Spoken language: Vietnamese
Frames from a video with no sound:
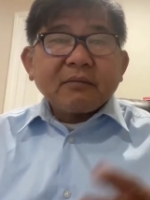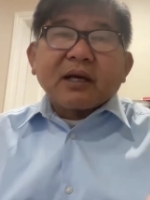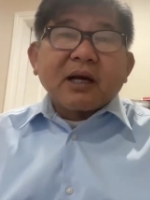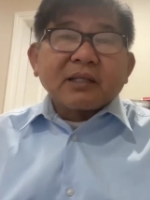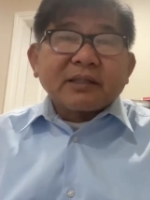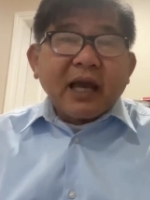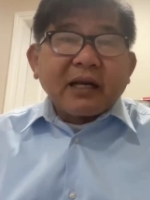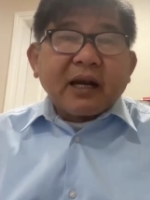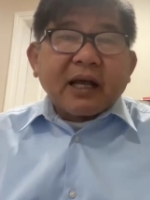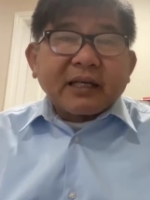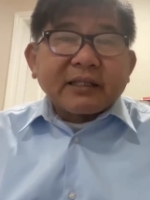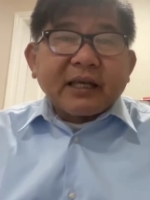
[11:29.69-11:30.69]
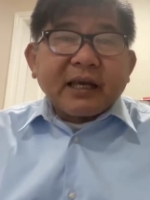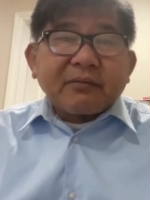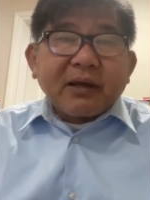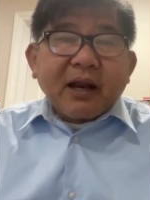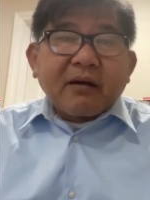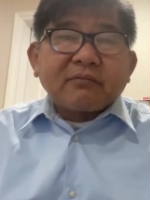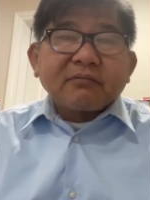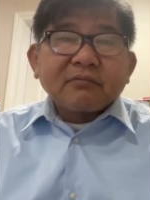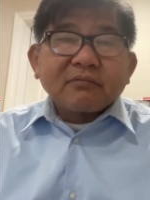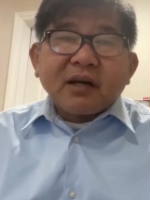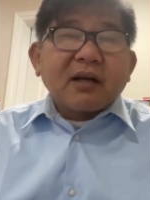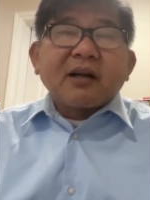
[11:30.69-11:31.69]
Vì cơ chế đó là cái gì anh biết không
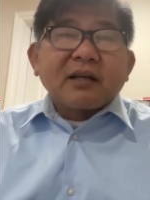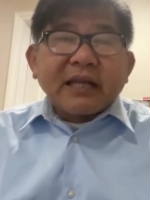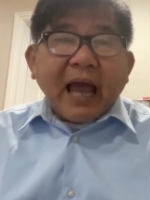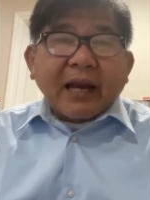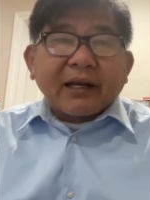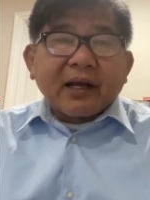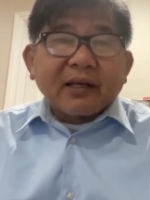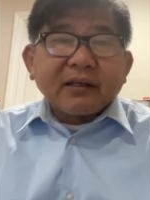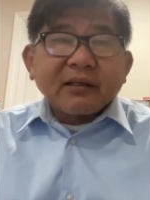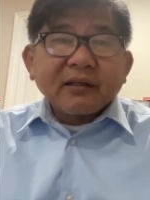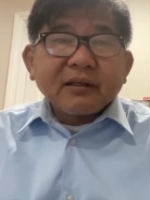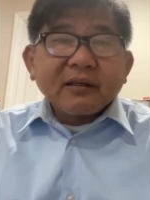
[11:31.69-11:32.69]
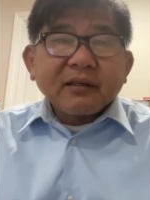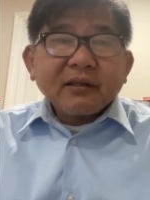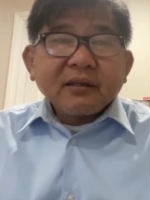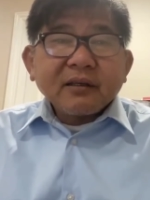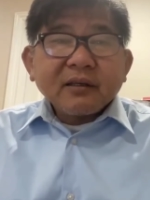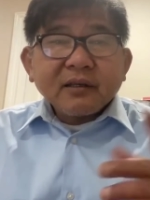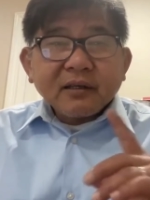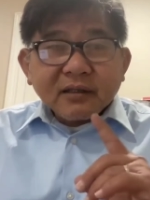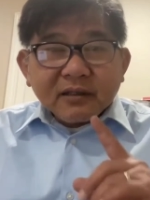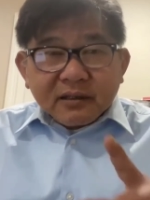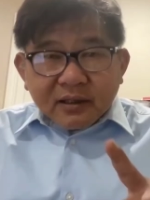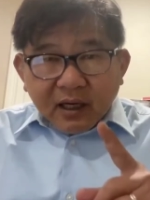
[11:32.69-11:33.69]
rất đơn giản thôi
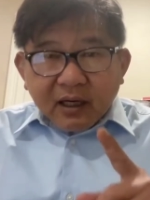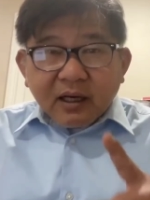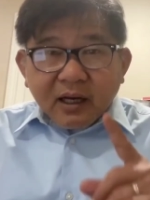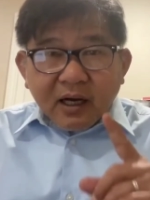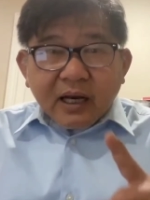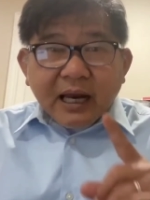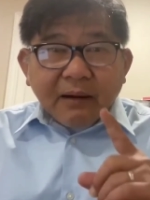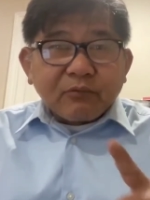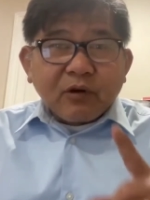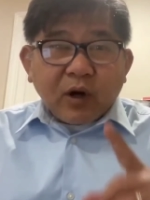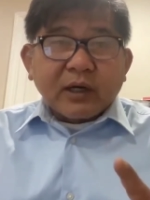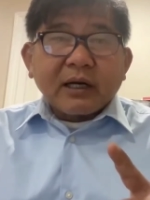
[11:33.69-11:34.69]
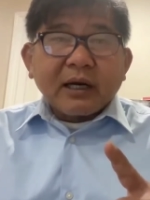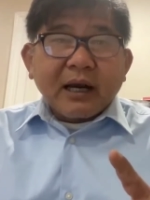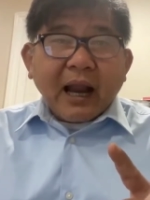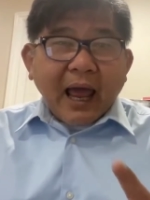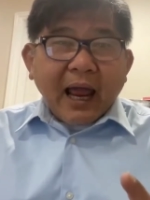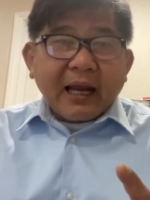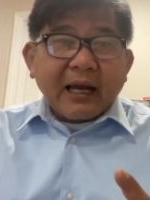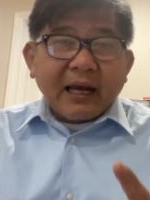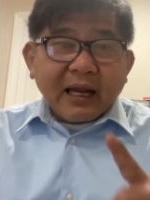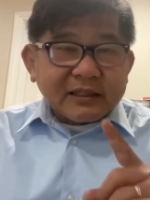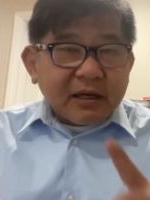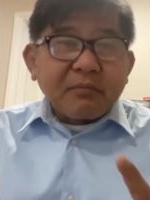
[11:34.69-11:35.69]
những người làm luật là
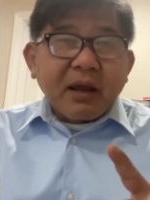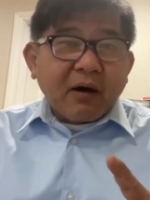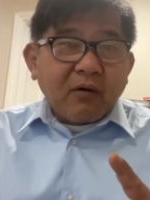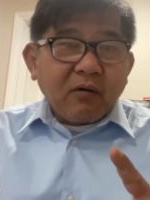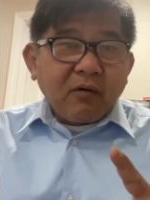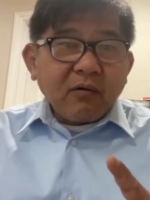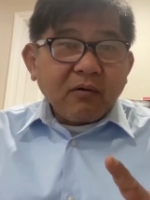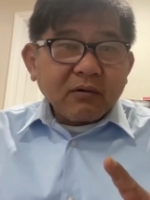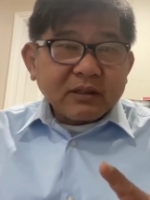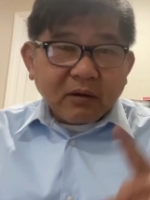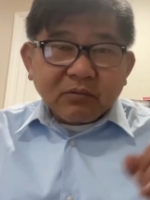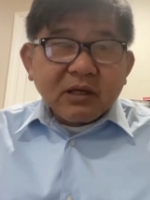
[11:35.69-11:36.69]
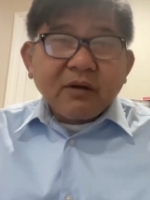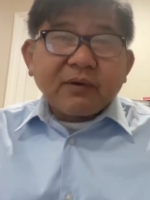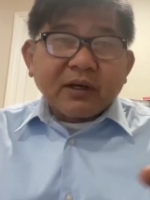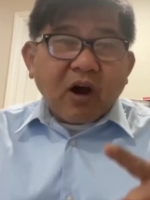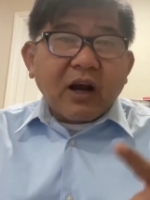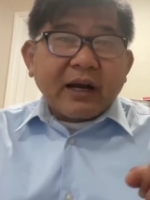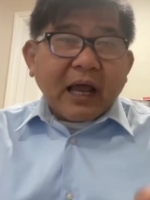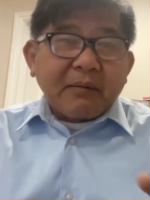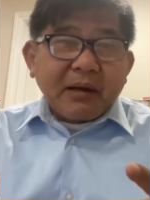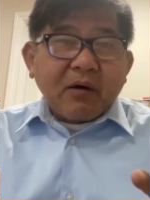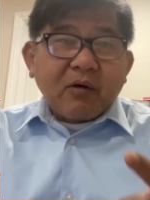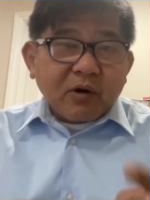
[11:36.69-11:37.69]
ai là dân biểu trong nước mình gọi là
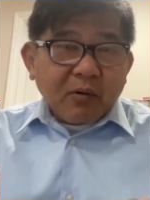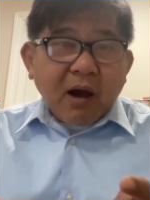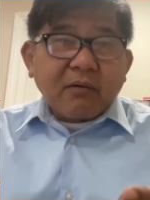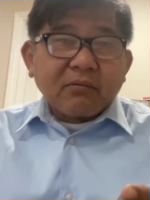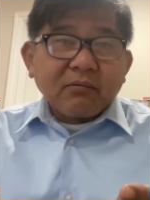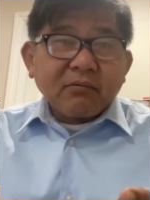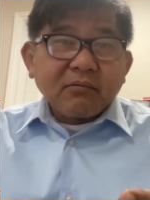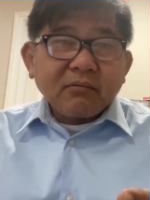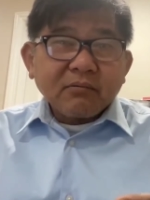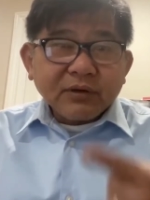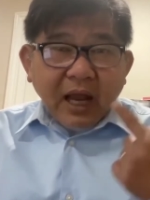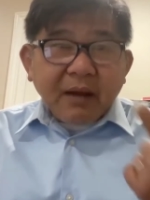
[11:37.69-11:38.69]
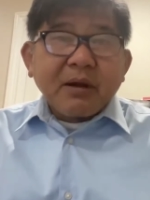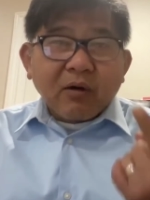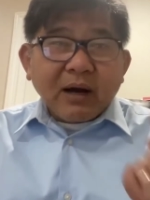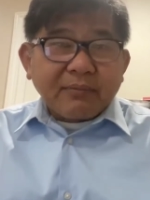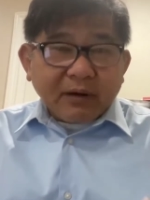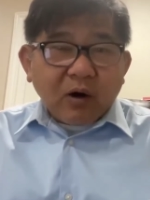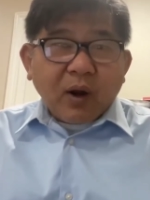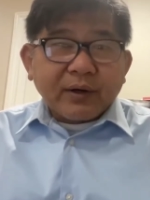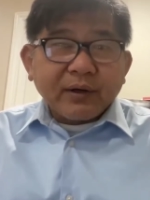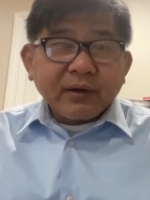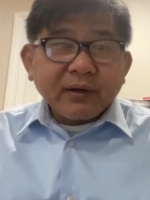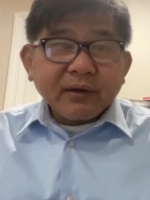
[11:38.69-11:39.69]
đại biểu đúng không vâng đại biểu làm ra
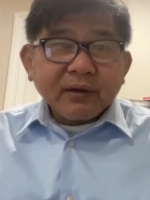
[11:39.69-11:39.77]
luật